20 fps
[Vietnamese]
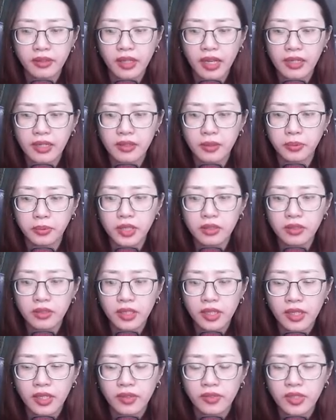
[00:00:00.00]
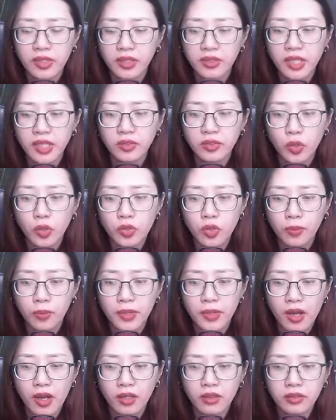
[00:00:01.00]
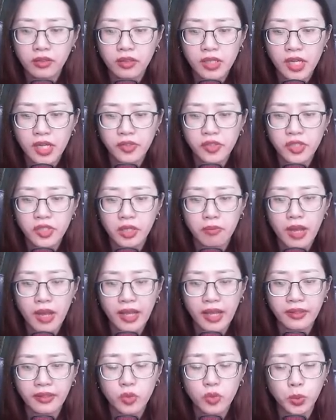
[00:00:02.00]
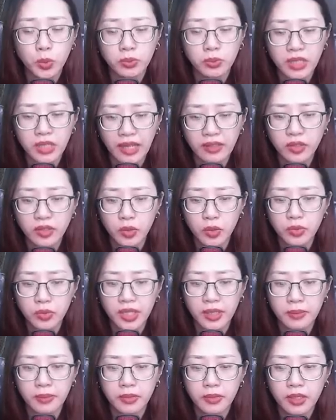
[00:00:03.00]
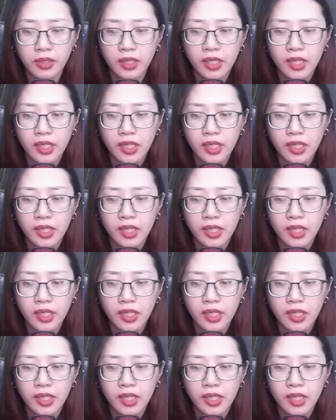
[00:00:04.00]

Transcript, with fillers: ngay lập tức nhớ đến tối hôm đó đi trực ban cùng Tả Tiểu Niệm,